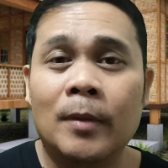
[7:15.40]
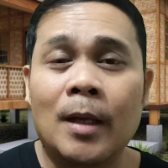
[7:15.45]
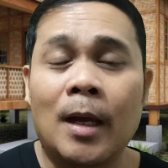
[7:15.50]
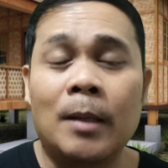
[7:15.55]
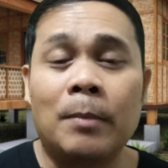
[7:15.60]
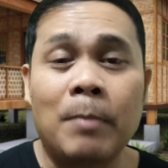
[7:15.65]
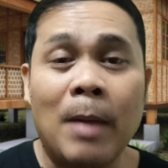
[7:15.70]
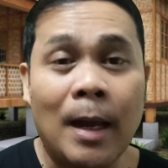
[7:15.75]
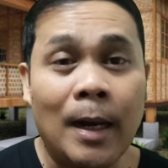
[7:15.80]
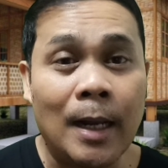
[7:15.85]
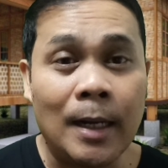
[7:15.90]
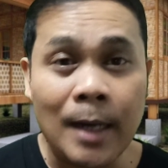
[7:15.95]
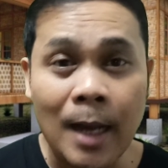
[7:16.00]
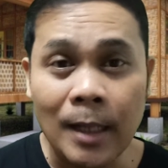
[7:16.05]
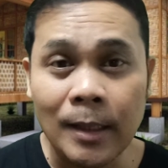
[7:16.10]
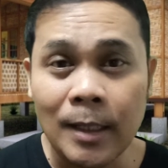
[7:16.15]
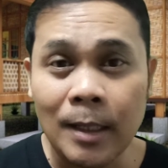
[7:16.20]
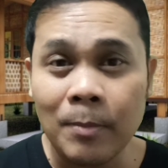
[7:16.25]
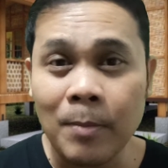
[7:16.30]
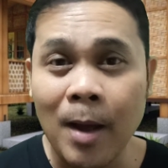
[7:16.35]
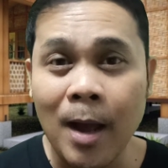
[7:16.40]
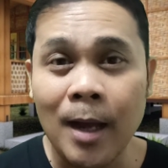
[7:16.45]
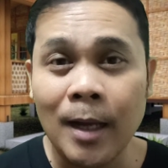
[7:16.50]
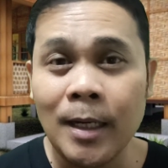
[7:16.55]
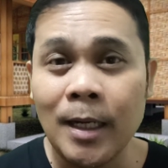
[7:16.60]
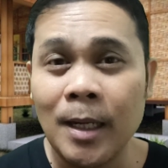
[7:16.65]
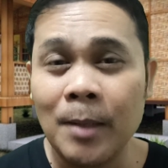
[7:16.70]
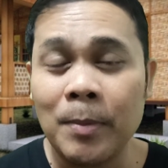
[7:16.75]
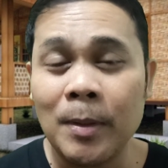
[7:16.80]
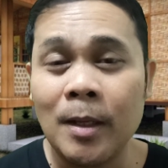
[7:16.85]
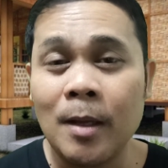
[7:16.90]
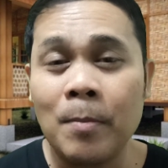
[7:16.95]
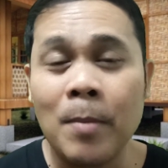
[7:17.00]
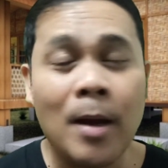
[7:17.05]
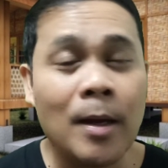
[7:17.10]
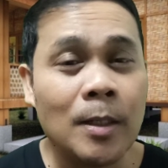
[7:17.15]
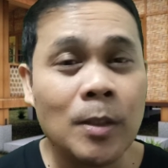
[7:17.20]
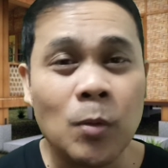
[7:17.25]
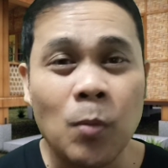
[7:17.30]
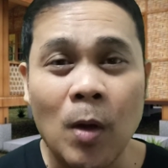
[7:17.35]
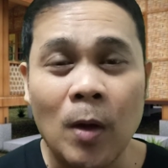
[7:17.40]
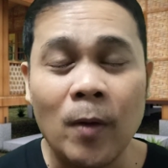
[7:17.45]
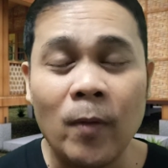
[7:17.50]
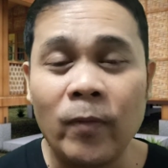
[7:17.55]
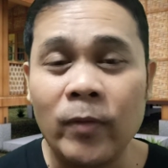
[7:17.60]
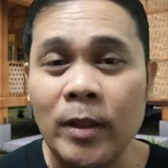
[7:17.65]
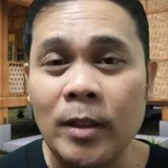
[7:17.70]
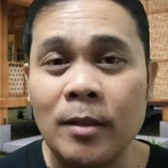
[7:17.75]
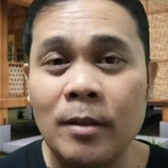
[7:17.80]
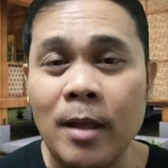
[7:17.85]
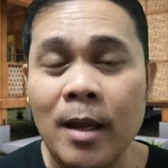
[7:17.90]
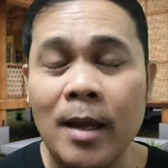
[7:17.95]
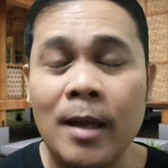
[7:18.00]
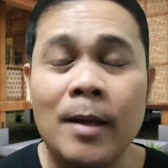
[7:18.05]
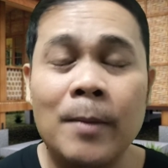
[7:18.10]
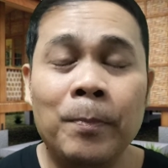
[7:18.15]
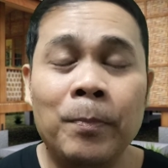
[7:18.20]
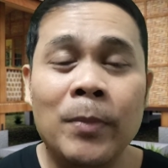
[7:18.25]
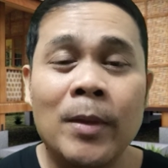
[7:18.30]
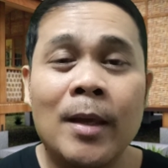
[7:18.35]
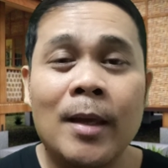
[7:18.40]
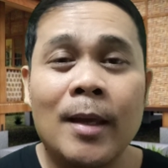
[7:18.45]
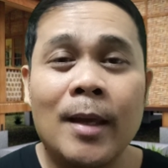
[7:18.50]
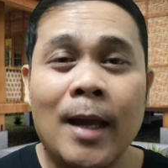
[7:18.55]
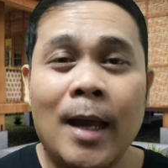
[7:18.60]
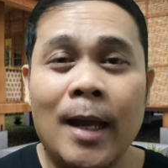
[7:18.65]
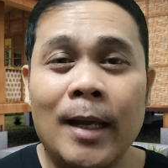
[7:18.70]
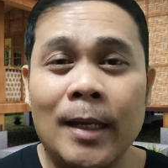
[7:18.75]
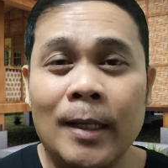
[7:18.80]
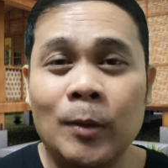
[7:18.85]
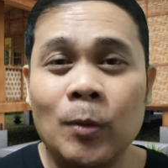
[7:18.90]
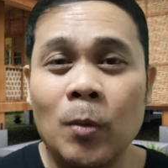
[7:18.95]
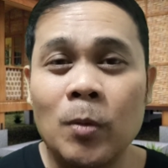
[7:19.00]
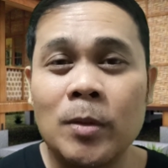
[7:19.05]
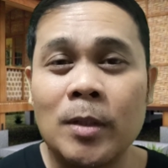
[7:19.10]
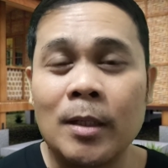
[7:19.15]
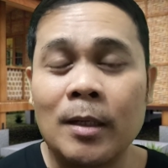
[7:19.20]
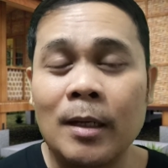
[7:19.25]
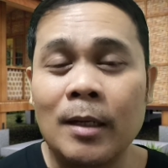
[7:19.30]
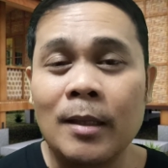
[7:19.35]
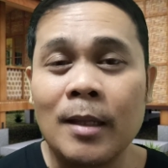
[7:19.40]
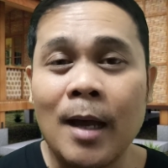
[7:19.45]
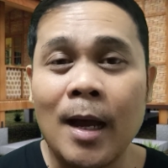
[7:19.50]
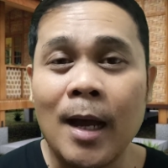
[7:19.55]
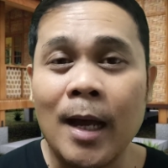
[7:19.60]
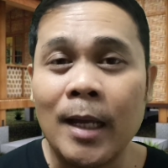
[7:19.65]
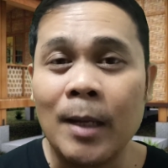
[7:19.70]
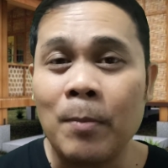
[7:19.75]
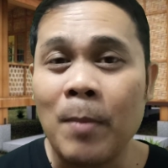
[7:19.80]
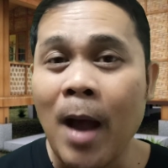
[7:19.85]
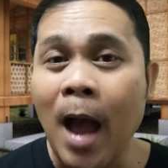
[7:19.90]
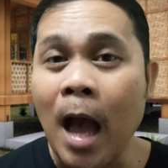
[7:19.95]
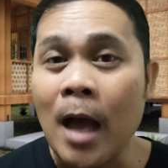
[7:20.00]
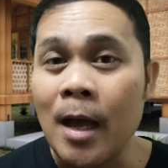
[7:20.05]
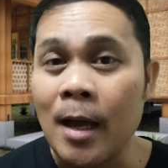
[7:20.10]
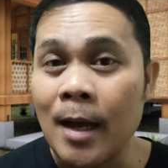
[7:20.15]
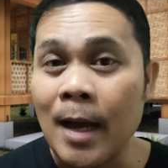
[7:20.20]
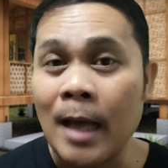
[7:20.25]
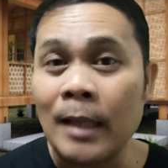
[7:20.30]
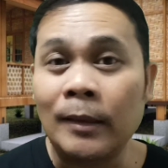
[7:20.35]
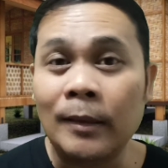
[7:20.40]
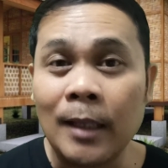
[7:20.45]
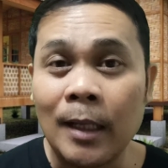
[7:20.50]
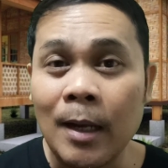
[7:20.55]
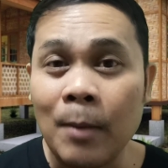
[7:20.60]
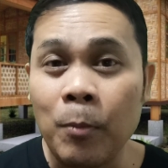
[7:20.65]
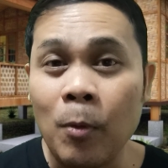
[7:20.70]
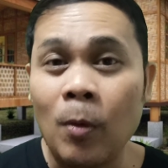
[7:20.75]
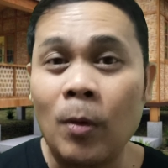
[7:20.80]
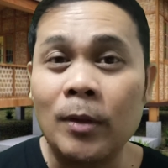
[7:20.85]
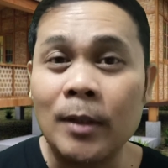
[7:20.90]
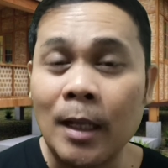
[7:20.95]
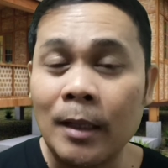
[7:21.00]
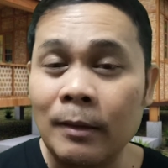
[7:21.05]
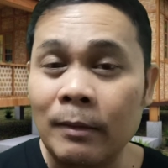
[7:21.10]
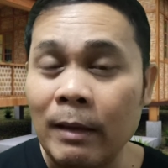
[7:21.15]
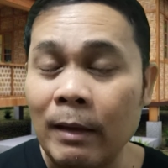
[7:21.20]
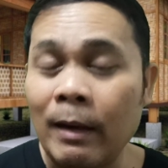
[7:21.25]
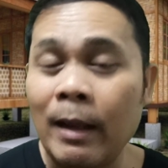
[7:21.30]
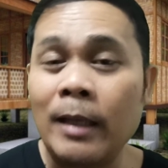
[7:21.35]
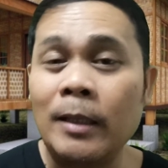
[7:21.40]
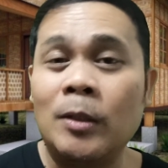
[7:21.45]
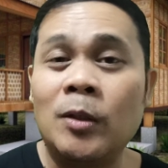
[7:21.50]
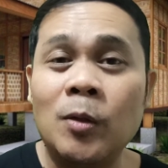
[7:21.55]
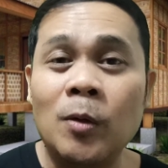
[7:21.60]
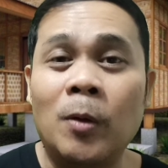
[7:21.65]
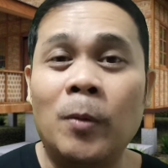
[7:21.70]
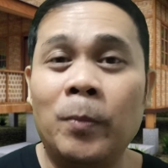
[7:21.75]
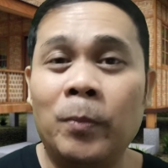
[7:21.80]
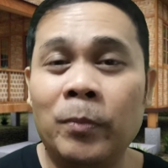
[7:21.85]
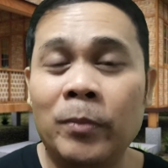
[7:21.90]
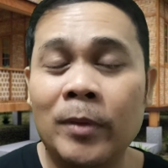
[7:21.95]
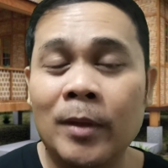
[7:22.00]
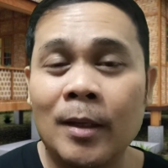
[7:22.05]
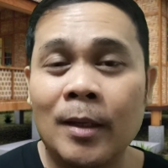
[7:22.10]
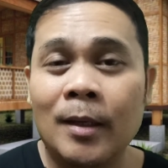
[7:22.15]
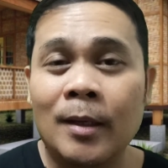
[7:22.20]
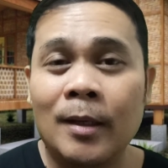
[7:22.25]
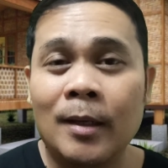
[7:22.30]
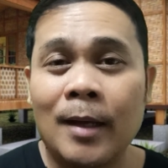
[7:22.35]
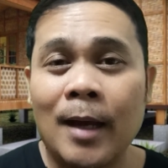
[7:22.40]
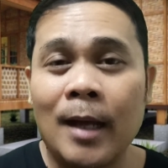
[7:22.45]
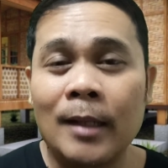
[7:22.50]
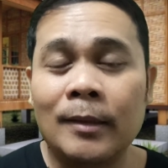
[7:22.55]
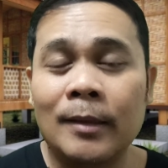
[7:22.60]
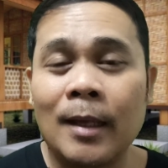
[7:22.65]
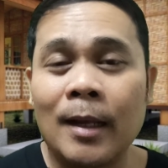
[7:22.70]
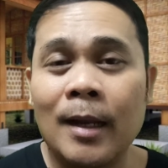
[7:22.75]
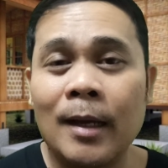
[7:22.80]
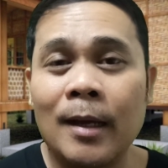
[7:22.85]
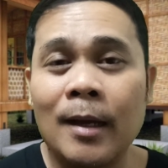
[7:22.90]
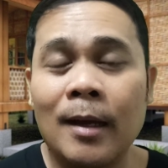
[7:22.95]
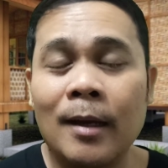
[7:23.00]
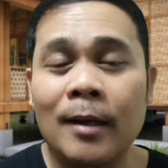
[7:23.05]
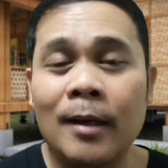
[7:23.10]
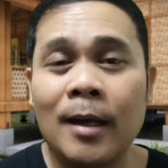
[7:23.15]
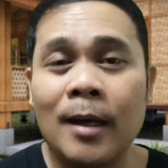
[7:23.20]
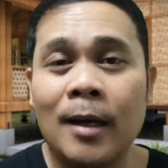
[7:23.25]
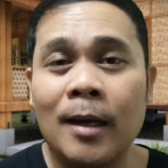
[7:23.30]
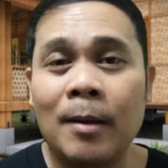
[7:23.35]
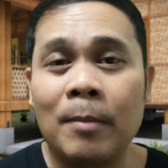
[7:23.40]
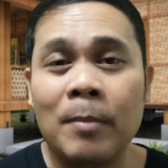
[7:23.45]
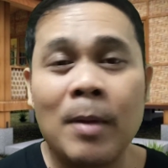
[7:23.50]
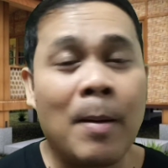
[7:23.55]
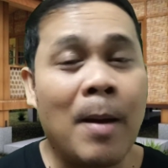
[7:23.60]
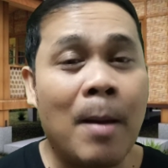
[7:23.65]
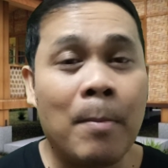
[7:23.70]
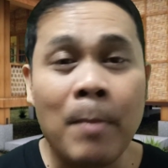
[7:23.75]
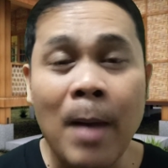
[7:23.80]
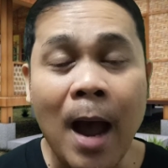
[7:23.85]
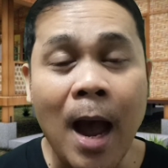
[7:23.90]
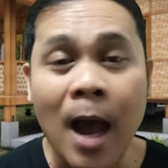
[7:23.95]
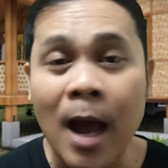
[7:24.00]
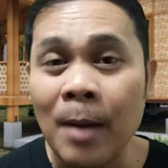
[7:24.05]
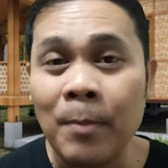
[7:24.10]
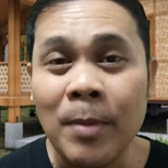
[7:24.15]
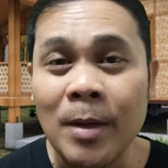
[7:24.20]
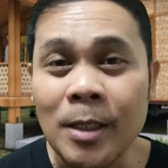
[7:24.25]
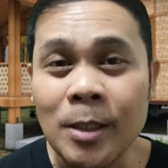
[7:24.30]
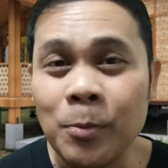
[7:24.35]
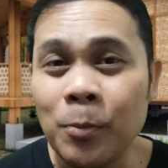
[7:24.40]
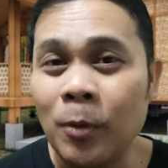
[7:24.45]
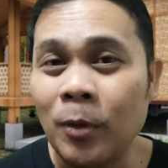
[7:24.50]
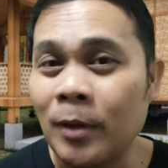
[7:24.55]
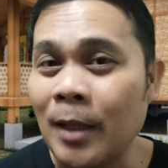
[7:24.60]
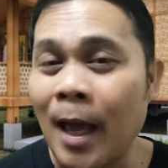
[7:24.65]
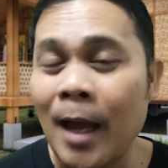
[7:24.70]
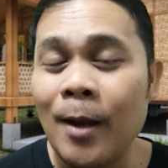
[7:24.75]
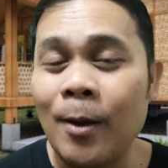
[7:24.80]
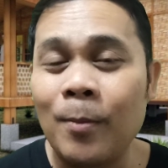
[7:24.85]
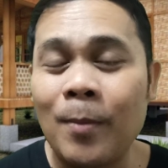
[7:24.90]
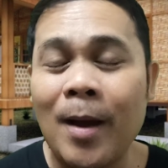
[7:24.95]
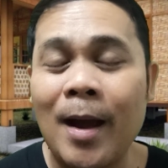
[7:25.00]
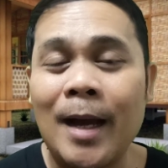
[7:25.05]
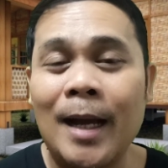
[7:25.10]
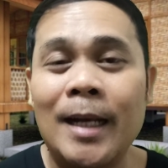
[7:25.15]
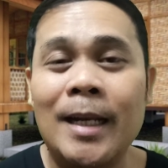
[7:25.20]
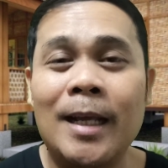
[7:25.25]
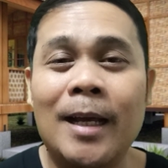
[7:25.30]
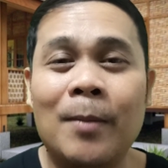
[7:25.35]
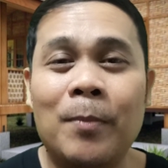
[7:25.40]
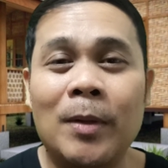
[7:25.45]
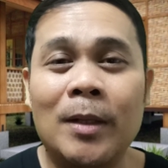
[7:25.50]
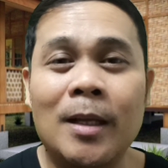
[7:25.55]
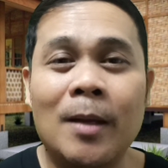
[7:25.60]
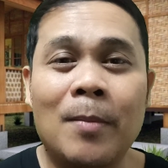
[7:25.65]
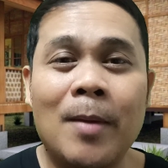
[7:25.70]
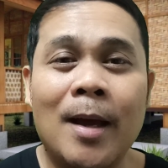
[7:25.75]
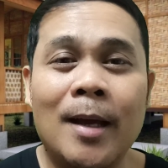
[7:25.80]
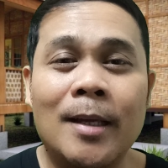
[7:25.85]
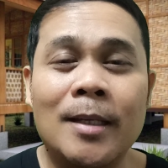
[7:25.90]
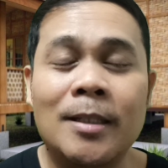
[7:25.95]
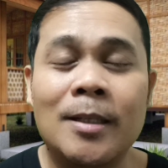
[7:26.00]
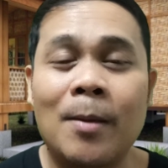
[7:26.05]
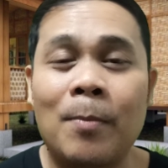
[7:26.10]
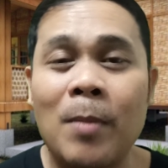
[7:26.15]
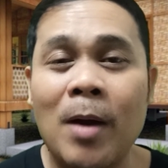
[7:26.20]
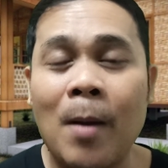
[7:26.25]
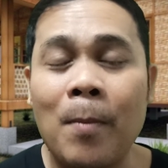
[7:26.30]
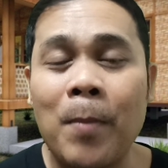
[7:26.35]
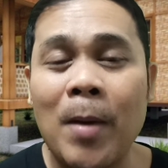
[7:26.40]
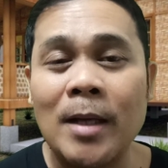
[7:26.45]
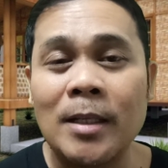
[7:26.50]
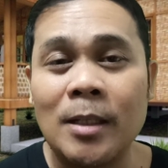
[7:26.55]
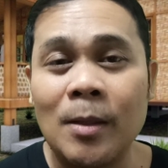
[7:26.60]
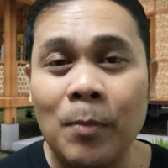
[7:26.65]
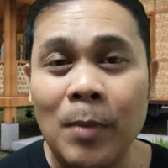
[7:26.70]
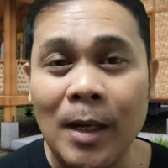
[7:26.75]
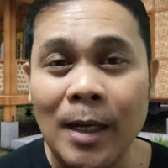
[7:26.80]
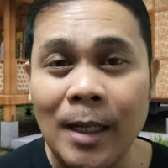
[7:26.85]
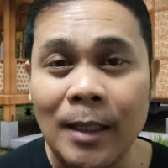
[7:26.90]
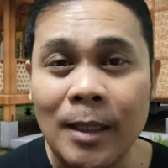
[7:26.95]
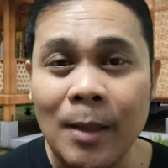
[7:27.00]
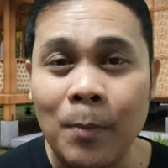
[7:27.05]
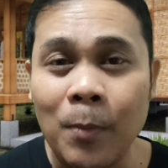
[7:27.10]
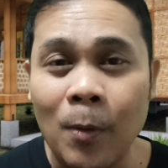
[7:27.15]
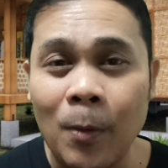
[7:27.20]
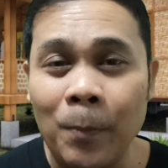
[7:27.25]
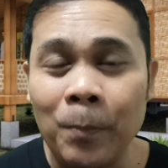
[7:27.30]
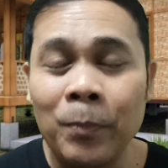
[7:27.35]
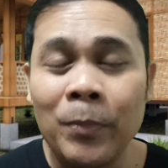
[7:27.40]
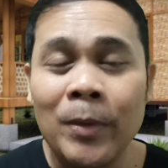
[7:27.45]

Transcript: At malay natin mga kalingap at kabagis one of these day ay itong si Rina ay makakakanta na po ng diretsyo at talagang uh, ma- ma po tayo mga kalingap kabagi sa mga possibility po